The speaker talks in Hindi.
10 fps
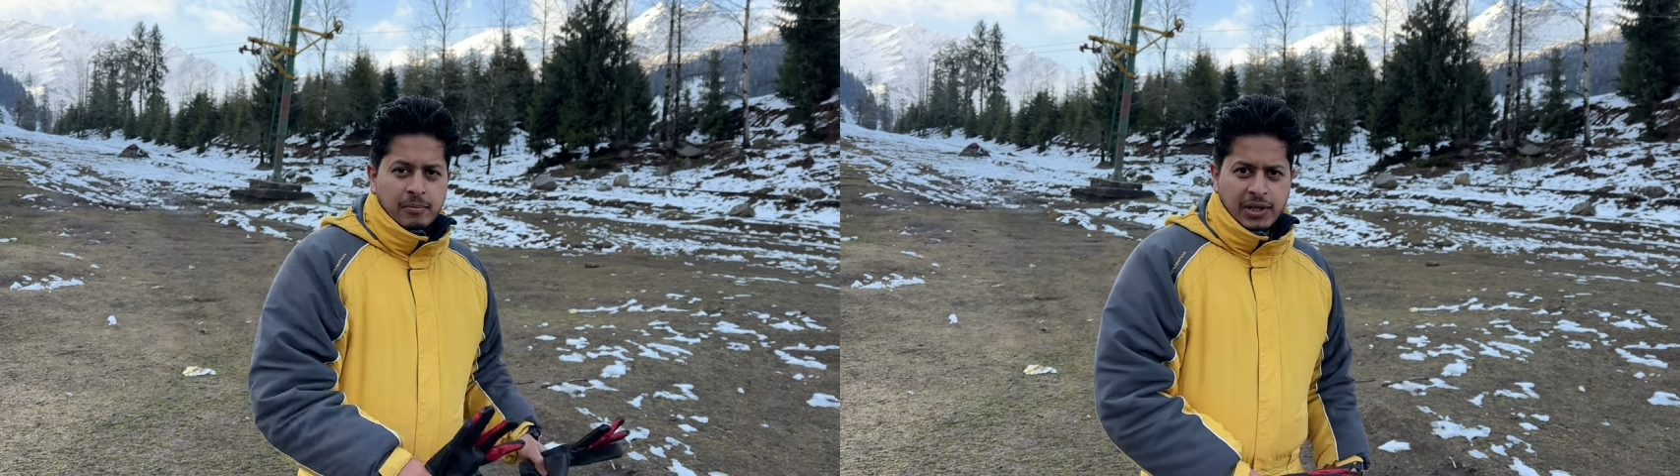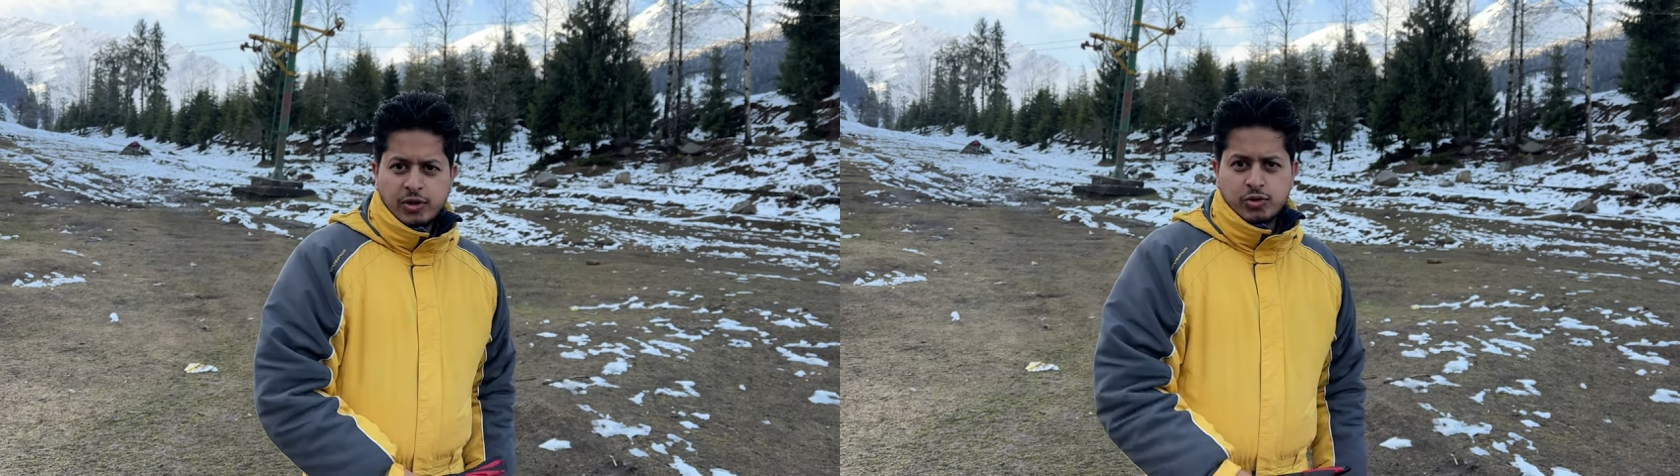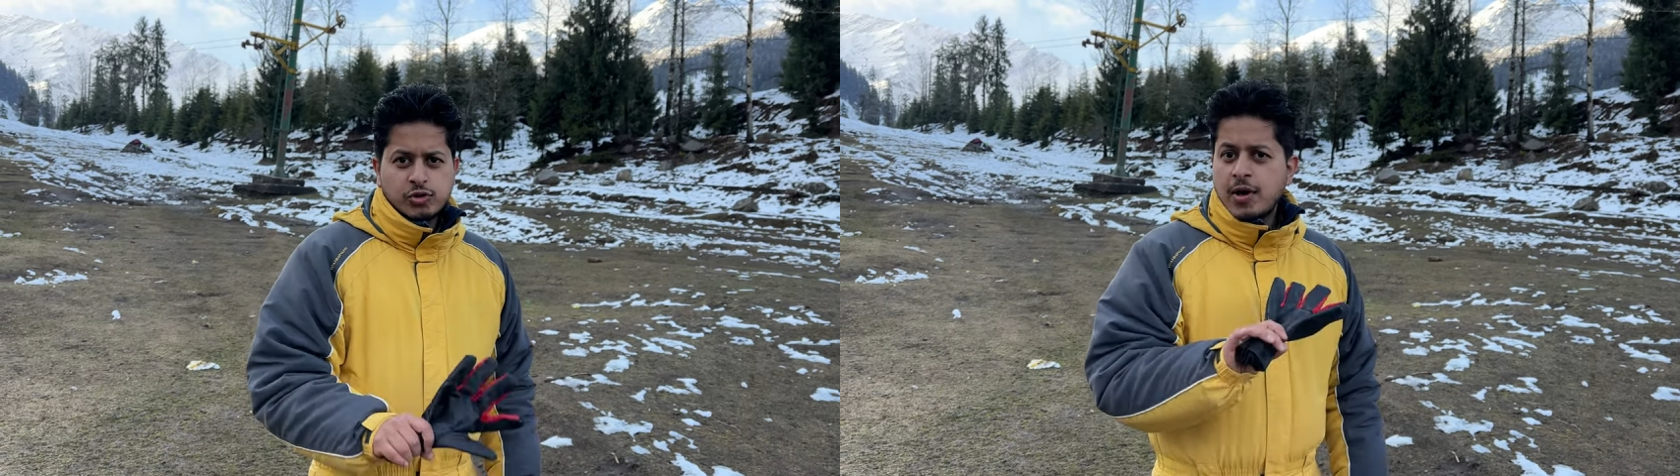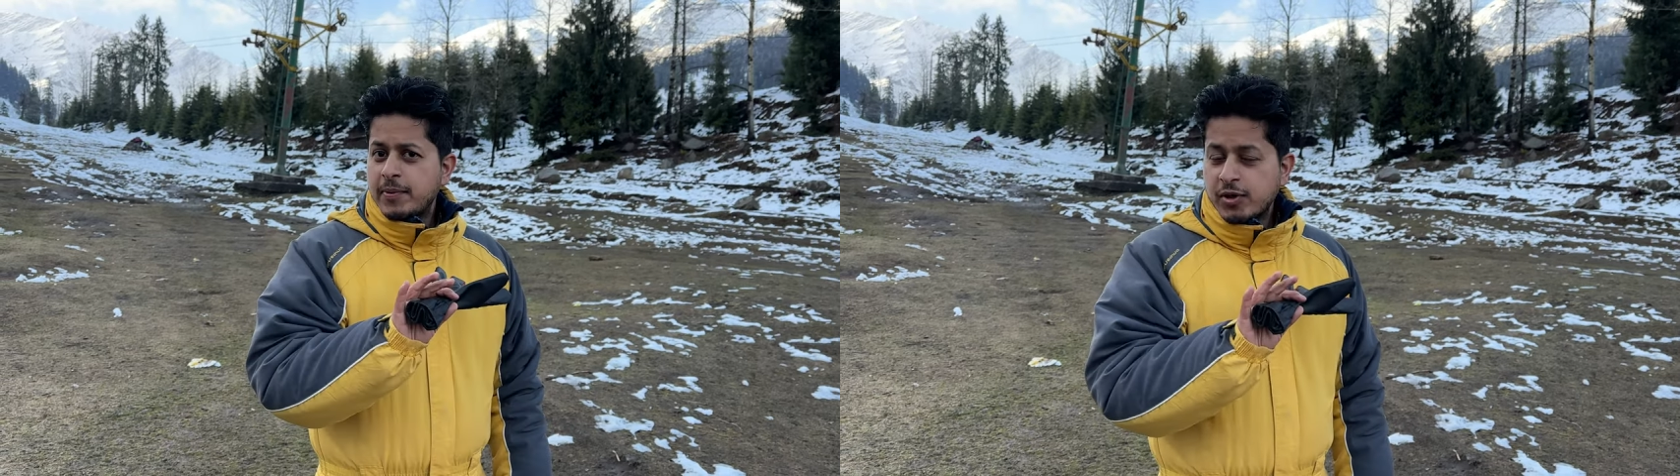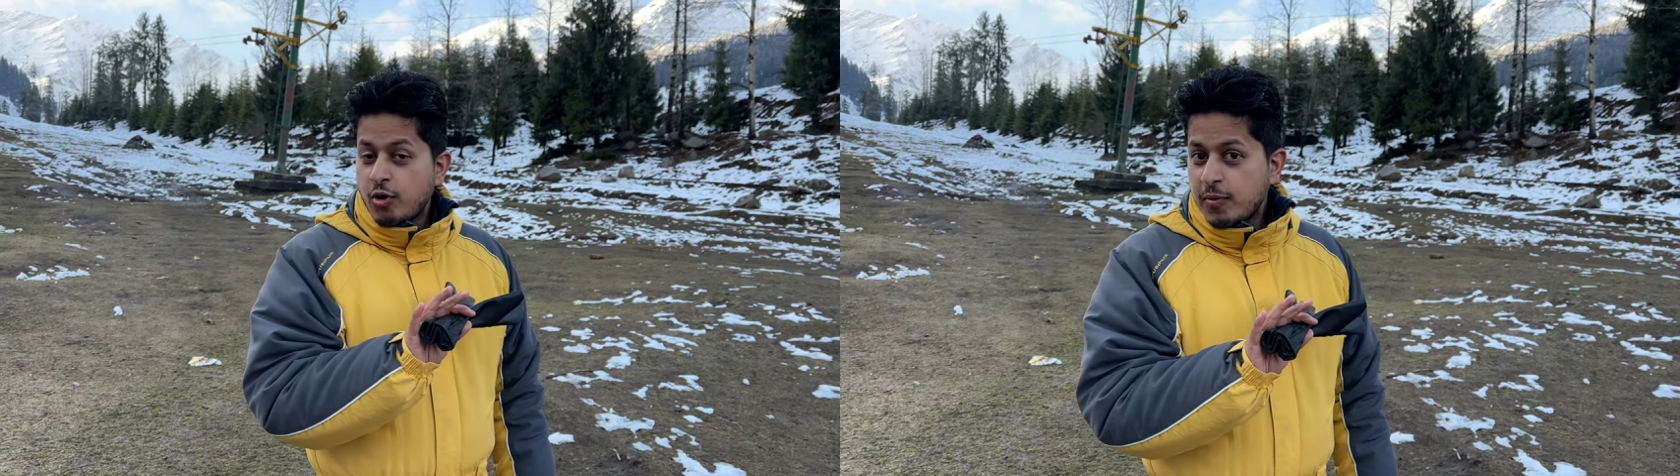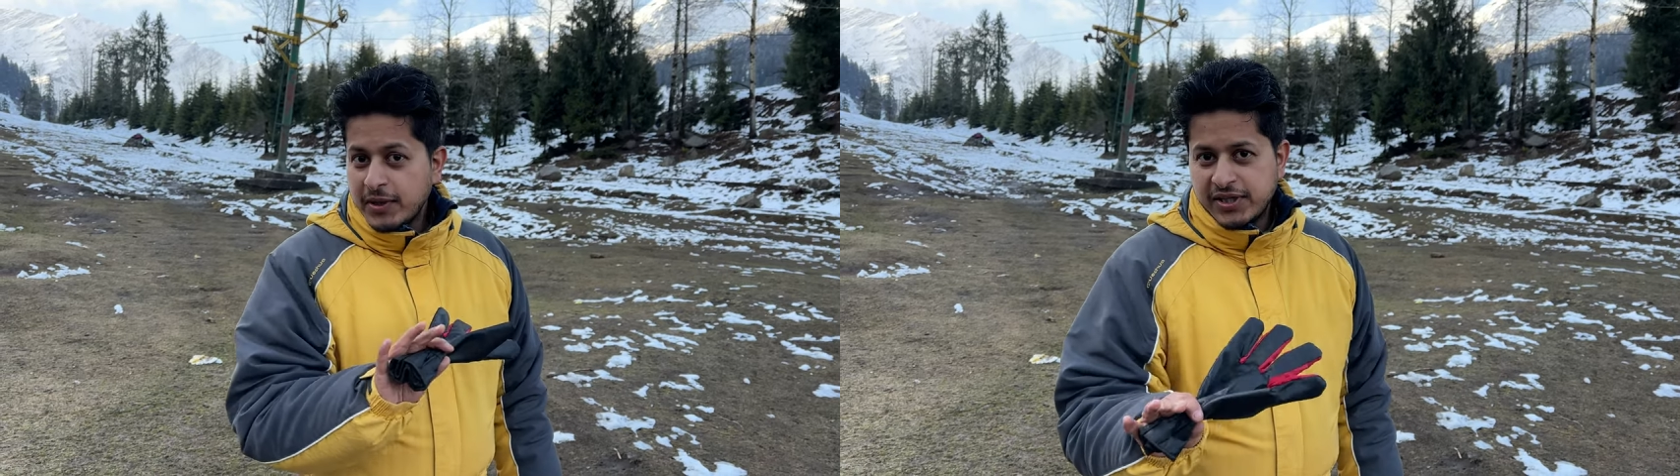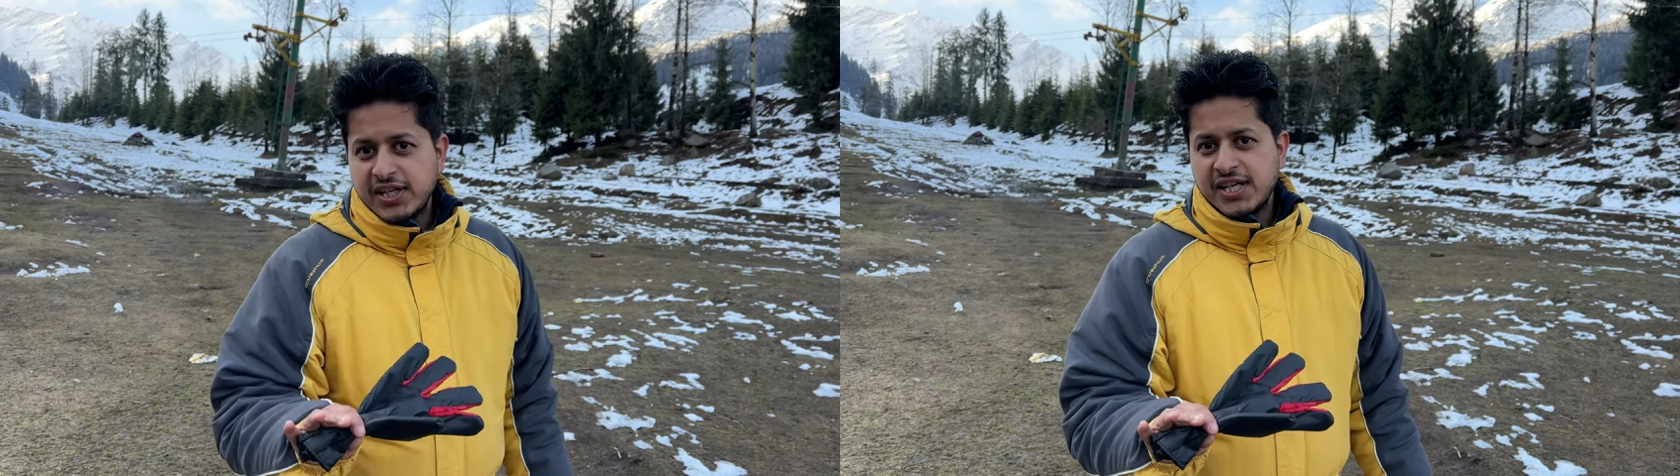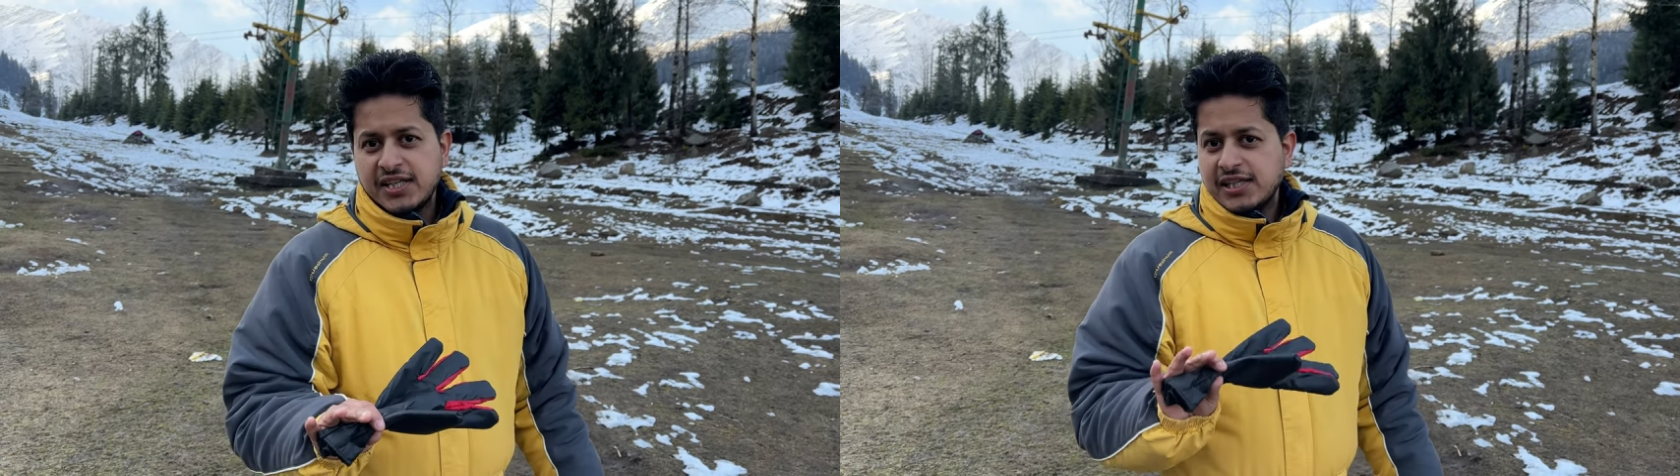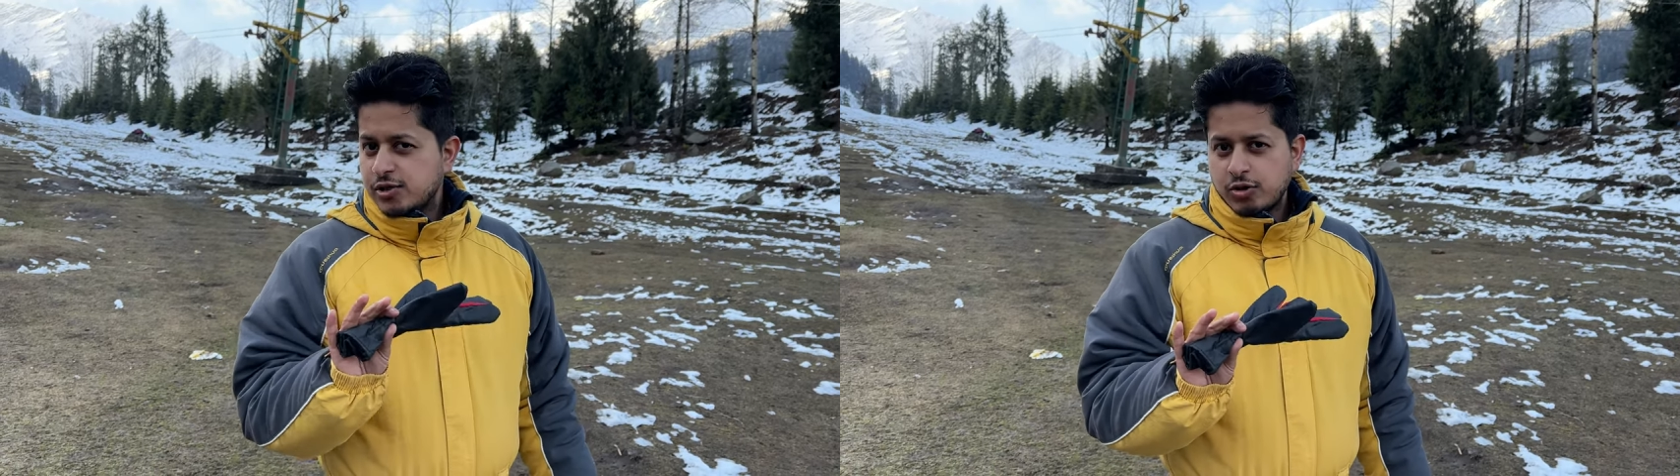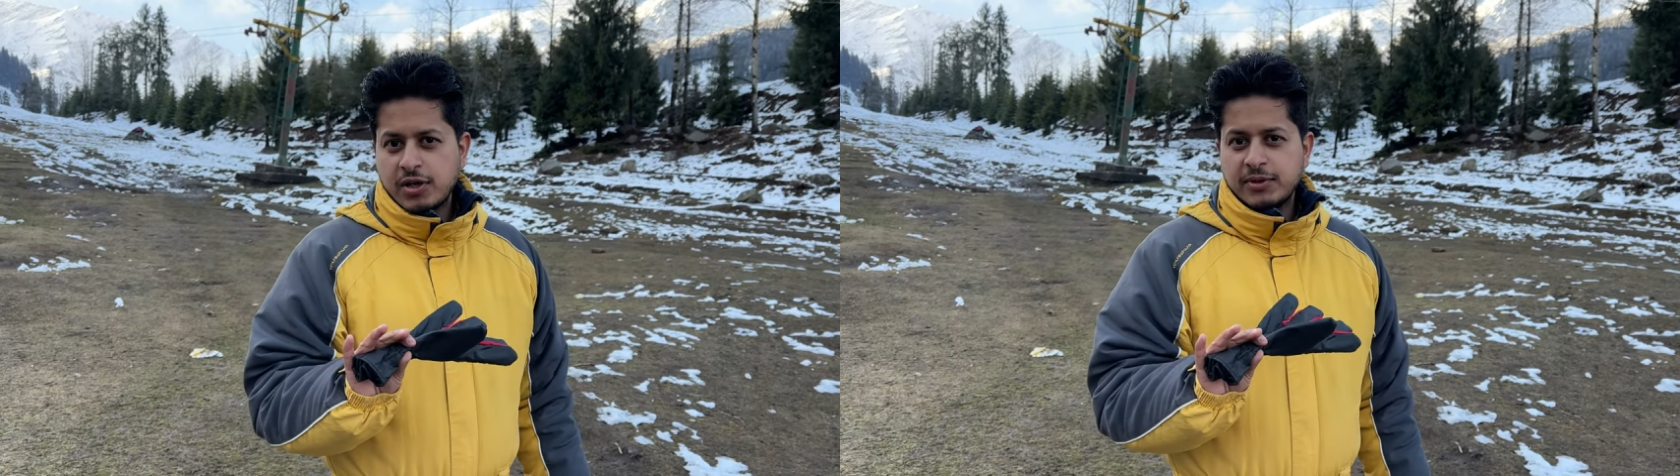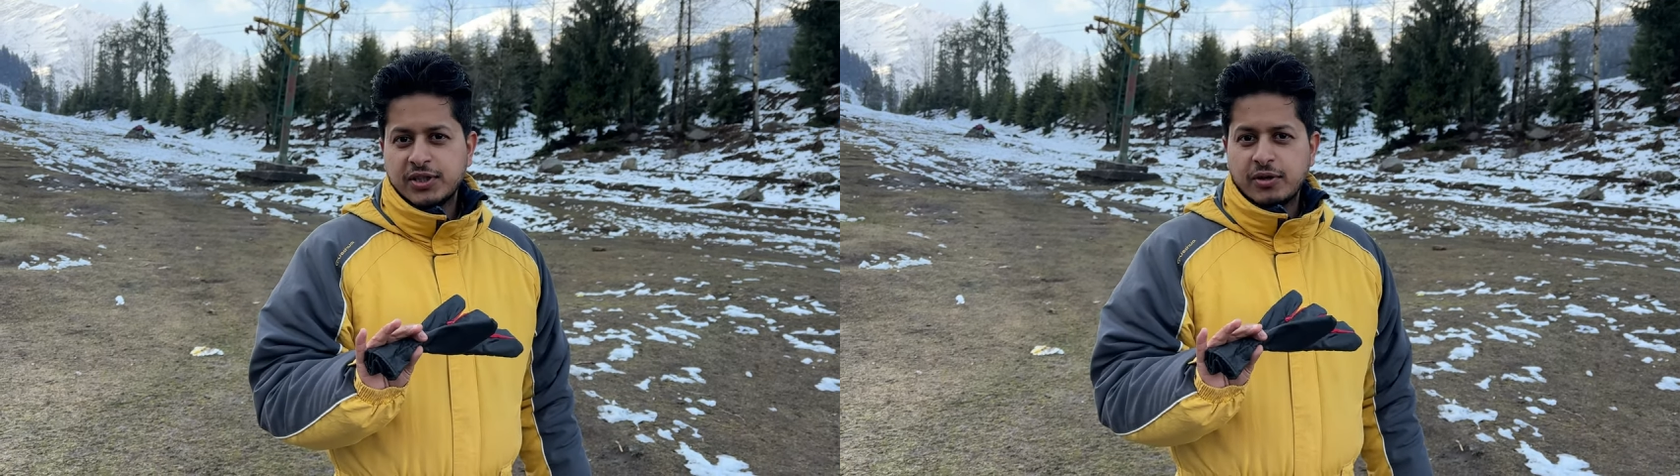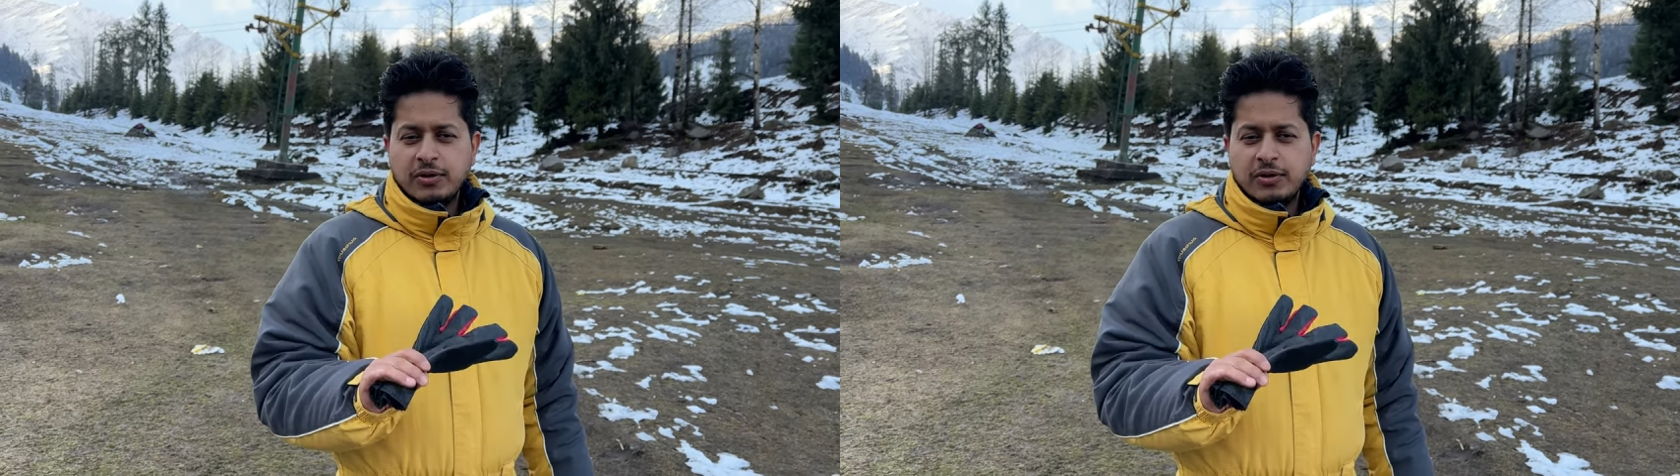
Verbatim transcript: बंद हो चुका है पर रोड बंद नहीं है दिल छोटा मत करो